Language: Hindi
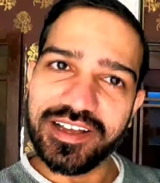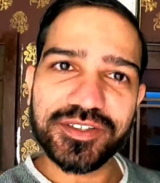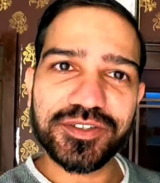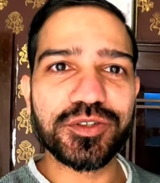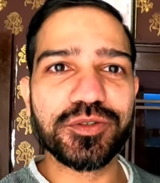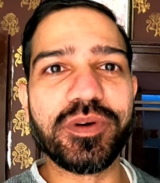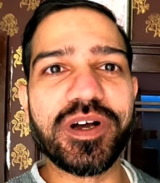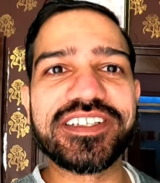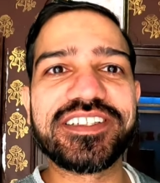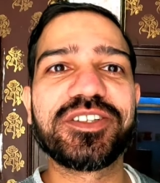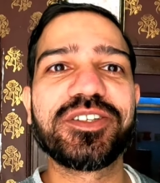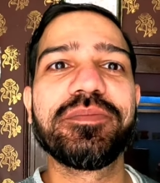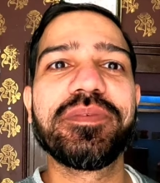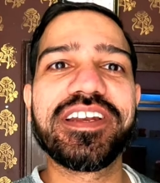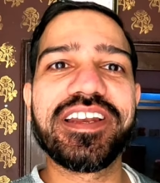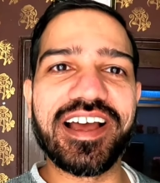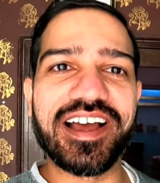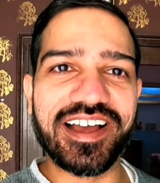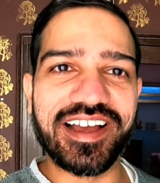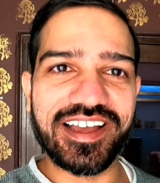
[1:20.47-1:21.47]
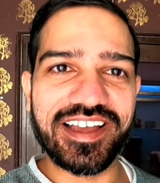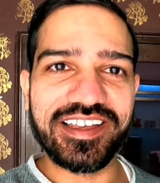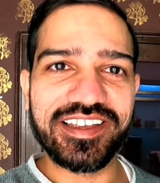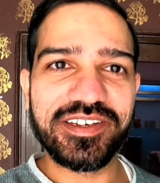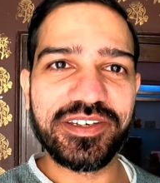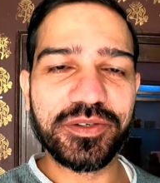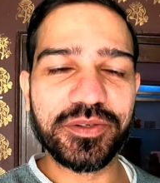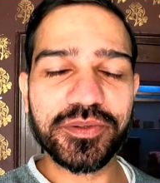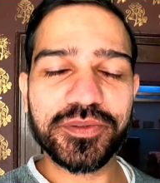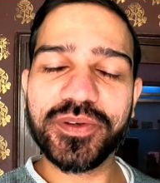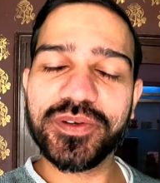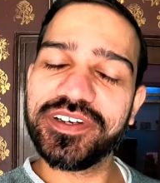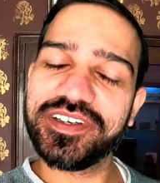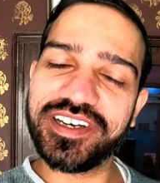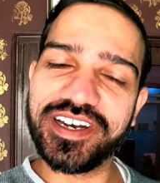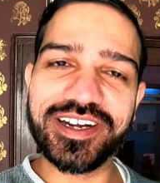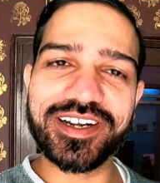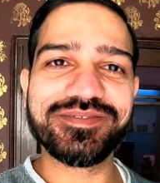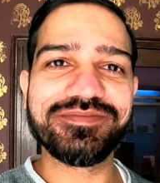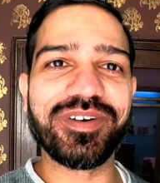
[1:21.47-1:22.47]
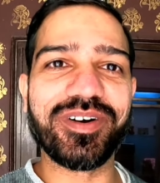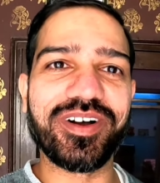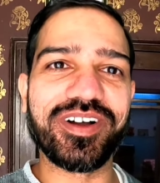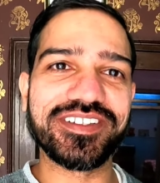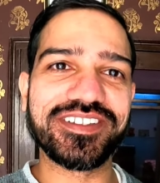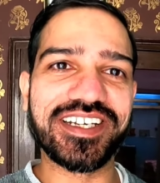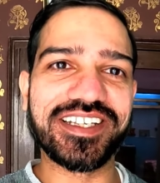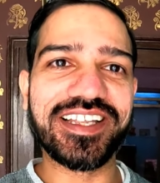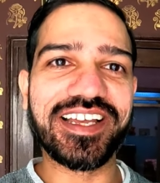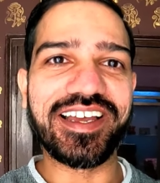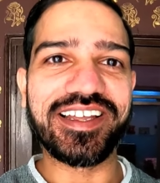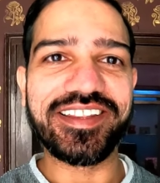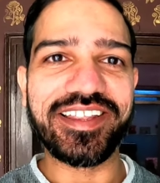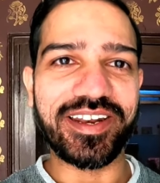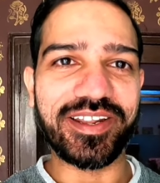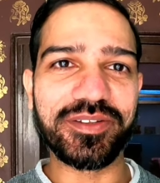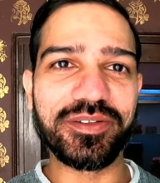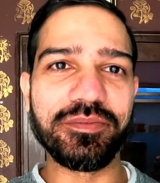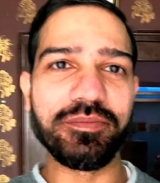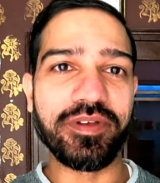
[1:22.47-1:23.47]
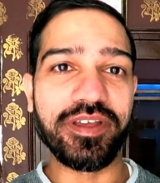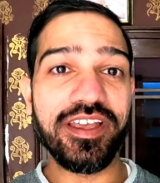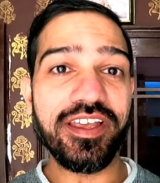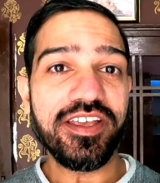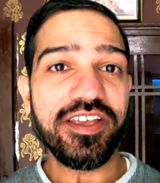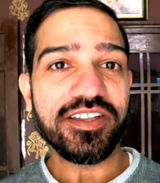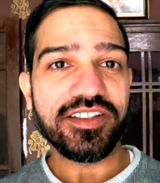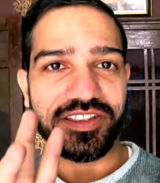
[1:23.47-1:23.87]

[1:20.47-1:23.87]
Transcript: आज सुबह से तो मैं नहाया ही नहीं हूँ क्योंकि ठंड बहुत ज़्यादा है देहरादून में